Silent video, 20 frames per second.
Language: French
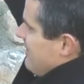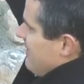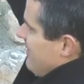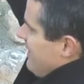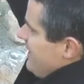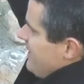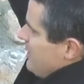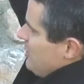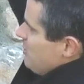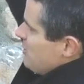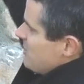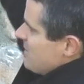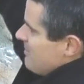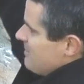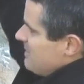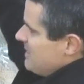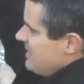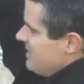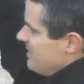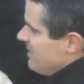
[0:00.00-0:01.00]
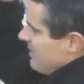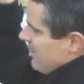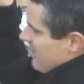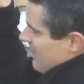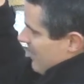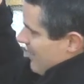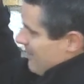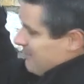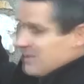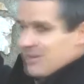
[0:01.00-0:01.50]
voyez, juste un petit,
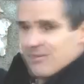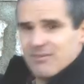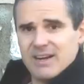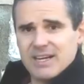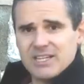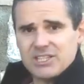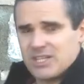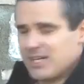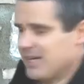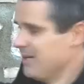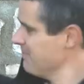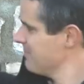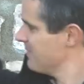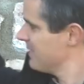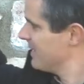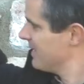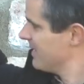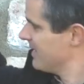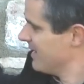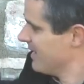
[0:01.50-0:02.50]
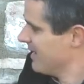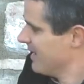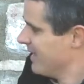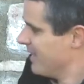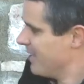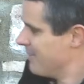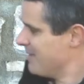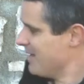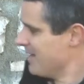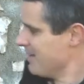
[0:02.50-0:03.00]
euh, un petit flash là,
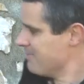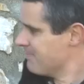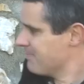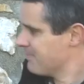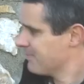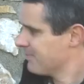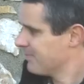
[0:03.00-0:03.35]
eh bien,